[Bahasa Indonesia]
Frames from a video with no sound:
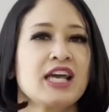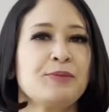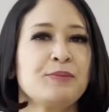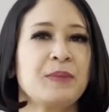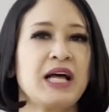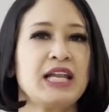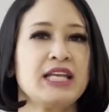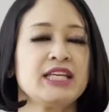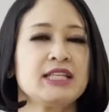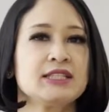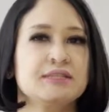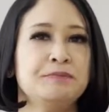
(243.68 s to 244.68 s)
yang paling
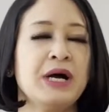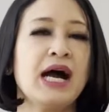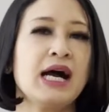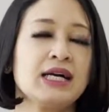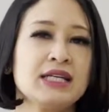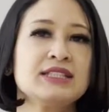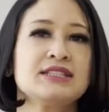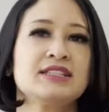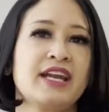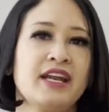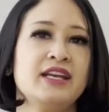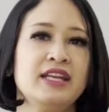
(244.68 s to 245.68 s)
banget
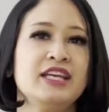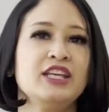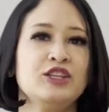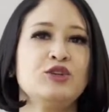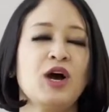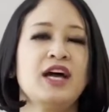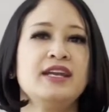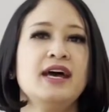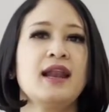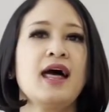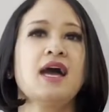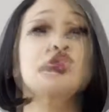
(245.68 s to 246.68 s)
trending itu
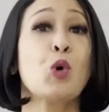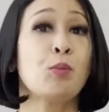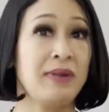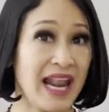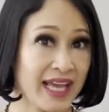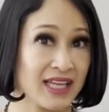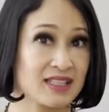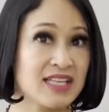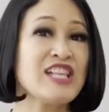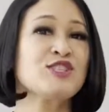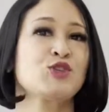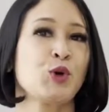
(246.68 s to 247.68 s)
adalah so black
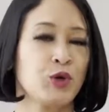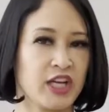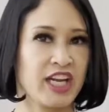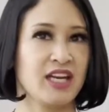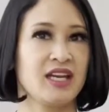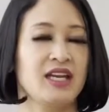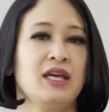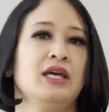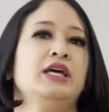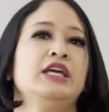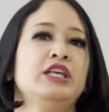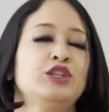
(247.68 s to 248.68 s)
dan so green
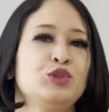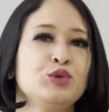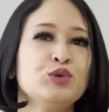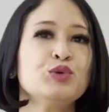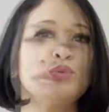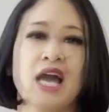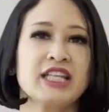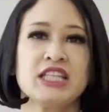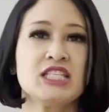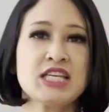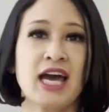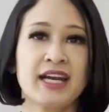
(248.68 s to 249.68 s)
itu sangat
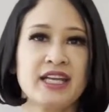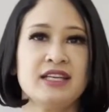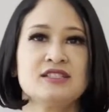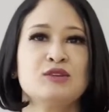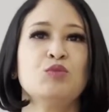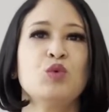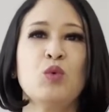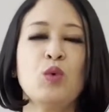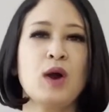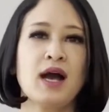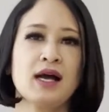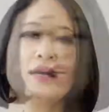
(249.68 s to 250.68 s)
dicari
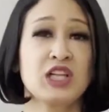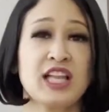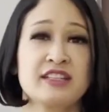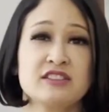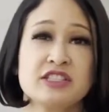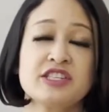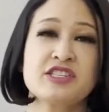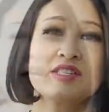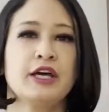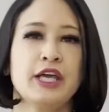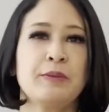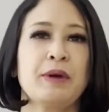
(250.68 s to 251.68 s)
semua collectors
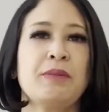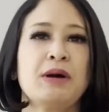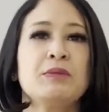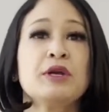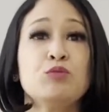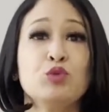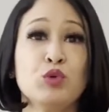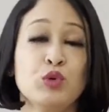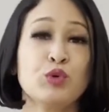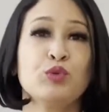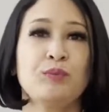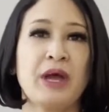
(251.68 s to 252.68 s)
eh, yang memang
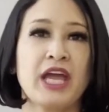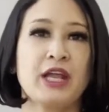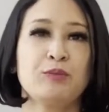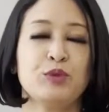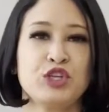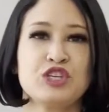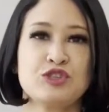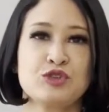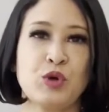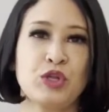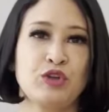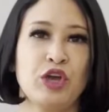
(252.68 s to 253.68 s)
berburu pengen punya
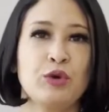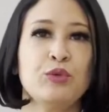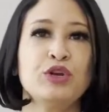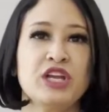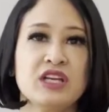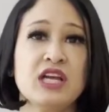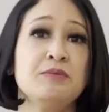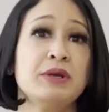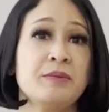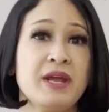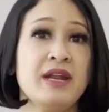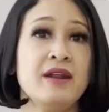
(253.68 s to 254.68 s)
sesuatu yang unik dan
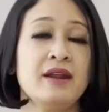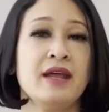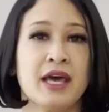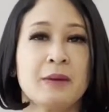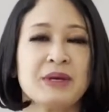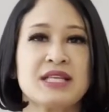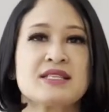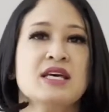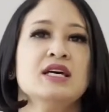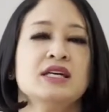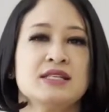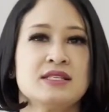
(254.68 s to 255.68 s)
berbeda dari Hermes
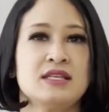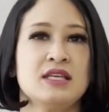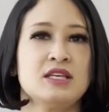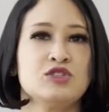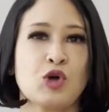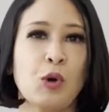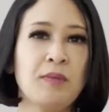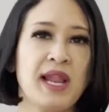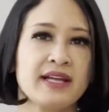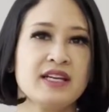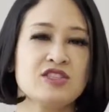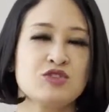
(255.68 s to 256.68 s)
si so
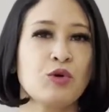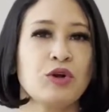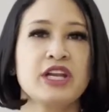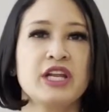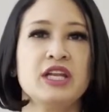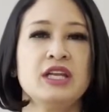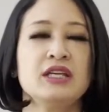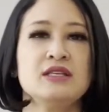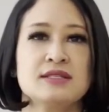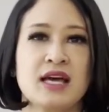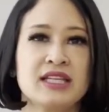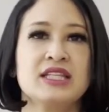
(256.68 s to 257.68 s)
black dan so green ini
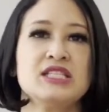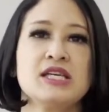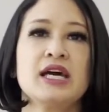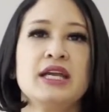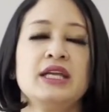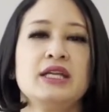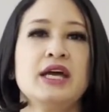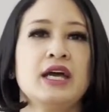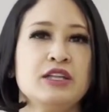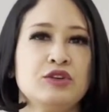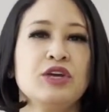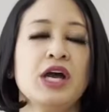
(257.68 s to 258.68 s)
sangat dicari nah
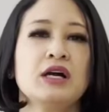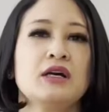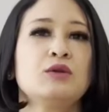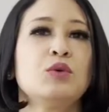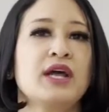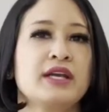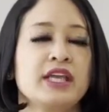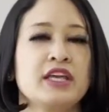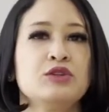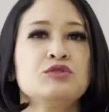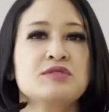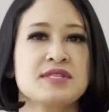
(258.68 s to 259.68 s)
itu yang keluarnya
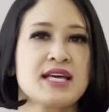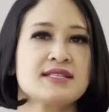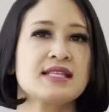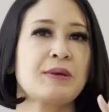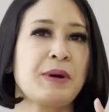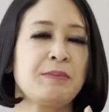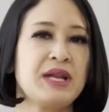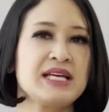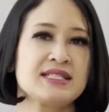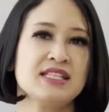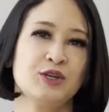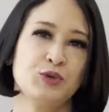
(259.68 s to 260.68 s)
itu size 18
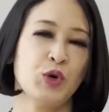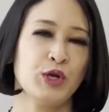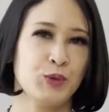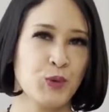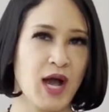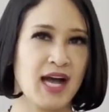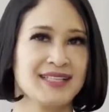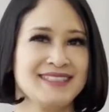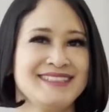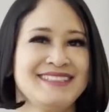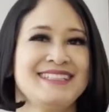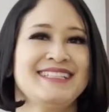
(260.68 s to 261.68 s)
dan 22
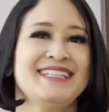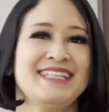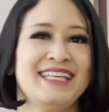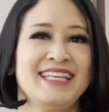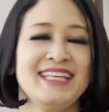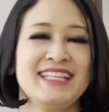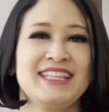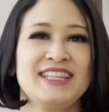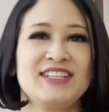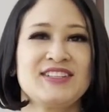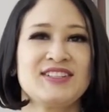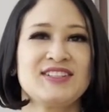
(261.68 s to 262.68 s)

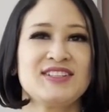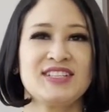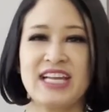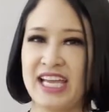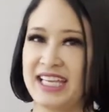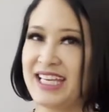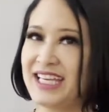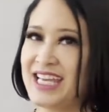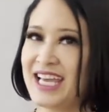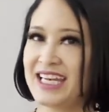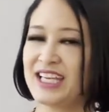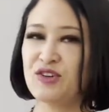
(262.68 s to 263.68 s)
Gitu. Nah, ini
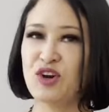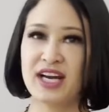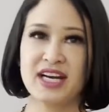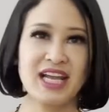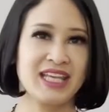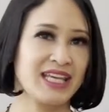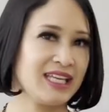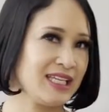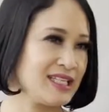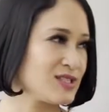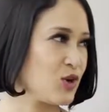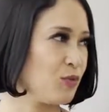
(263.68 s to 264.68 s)
dia nih warnanya
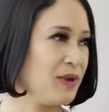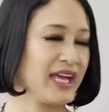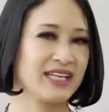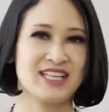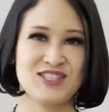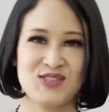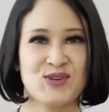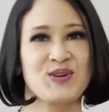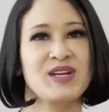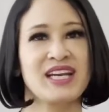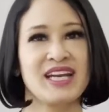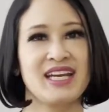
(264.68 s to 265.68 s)
nih, so black dan so
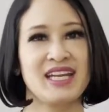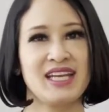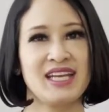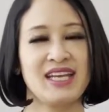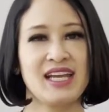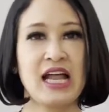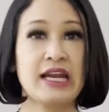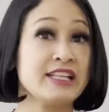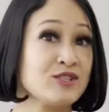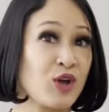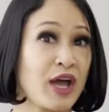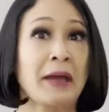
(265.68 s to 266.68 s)
green nih.
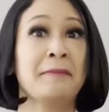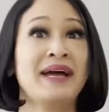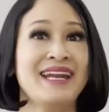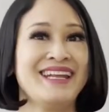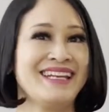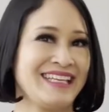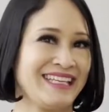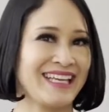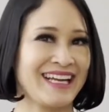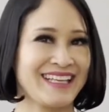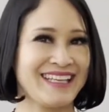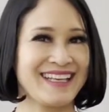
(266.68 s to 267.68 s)
Kalian suka yang mana nih
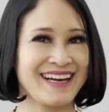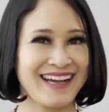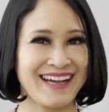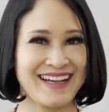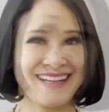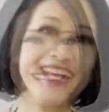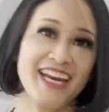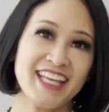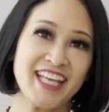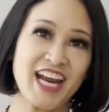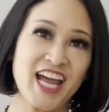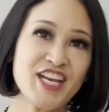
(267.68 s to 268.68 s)
kira-kira?
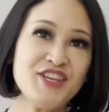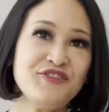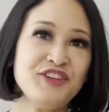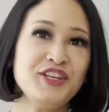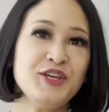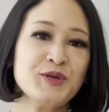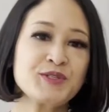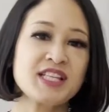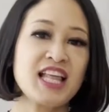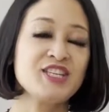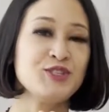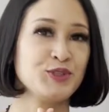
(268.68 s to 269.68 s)
Kira-kira di video
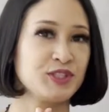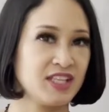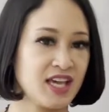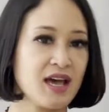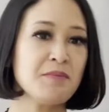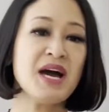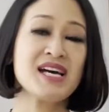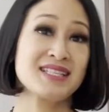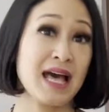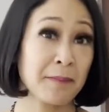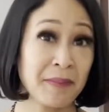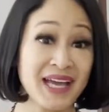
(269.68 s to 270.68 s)
selanjutnya bahas
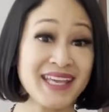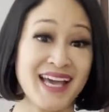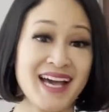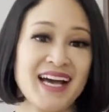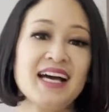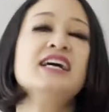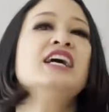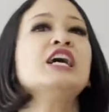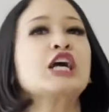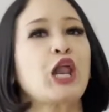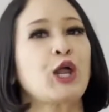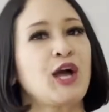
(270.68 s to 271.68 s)
apa ya?
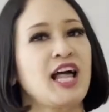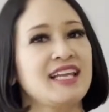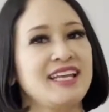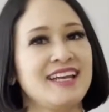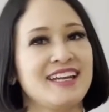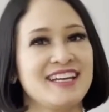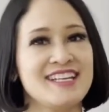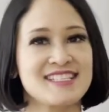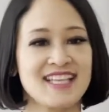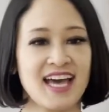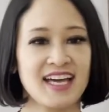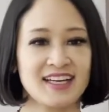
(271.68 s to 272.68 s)
Kalau kalian ada
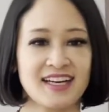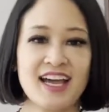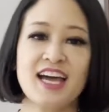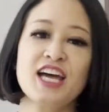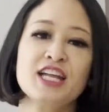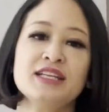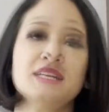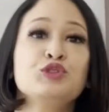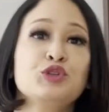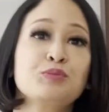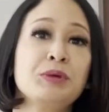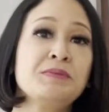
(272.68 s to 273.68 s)
saran
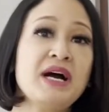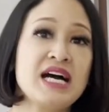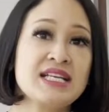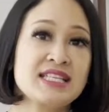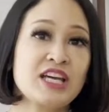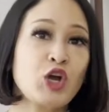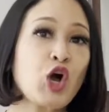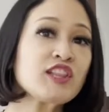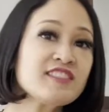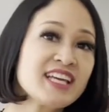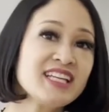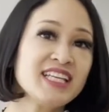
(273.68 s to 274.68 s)
untuk pembahasan
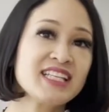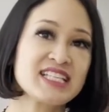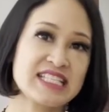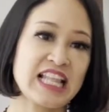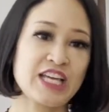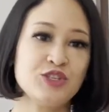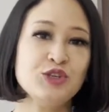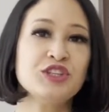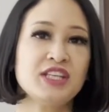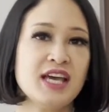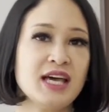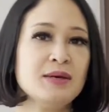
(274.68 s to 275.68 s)
konten kita
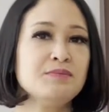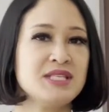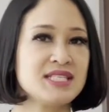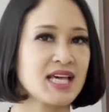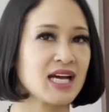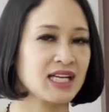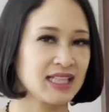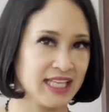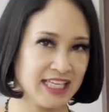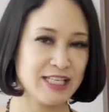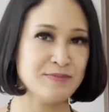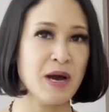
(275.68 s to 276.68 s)
selanjutnya, bisa
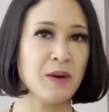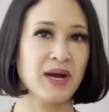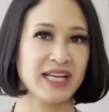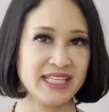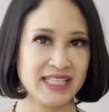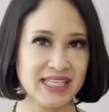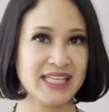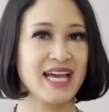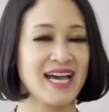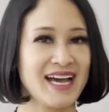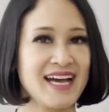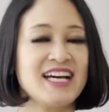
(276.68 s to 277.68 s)
klik di bawah ini
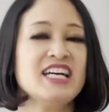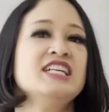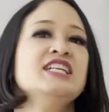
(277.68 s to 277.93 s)
ya.